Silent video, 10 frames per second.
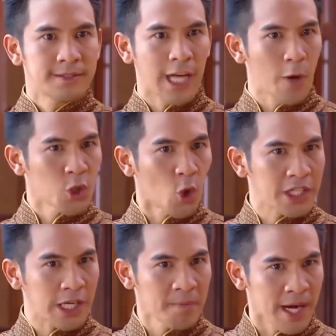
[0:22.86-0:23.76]
เจ้าเป็นคน
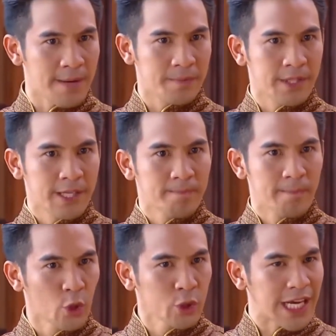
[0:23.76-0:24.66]
กำเริบไม่
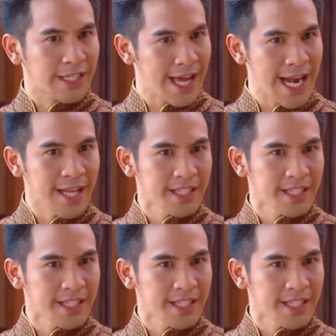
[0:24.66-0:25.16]
รู้จักกาลเท